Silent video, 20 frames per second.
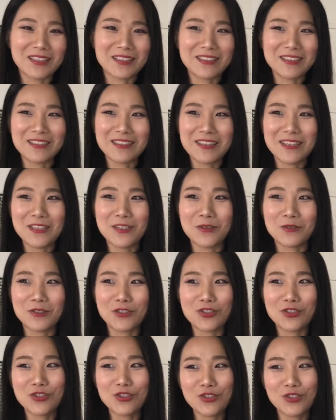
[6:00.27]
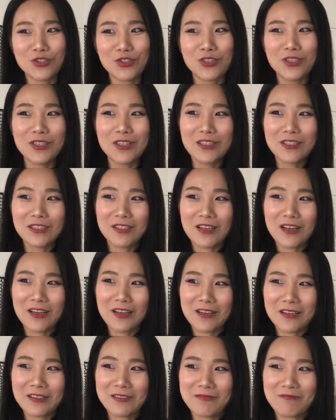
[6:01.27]
而且有的是，
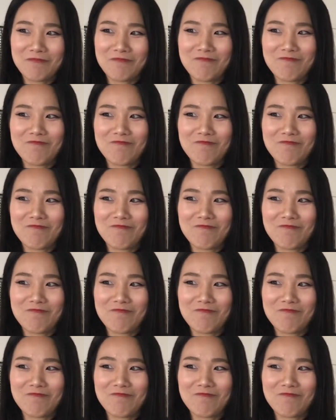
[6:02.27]
嗯，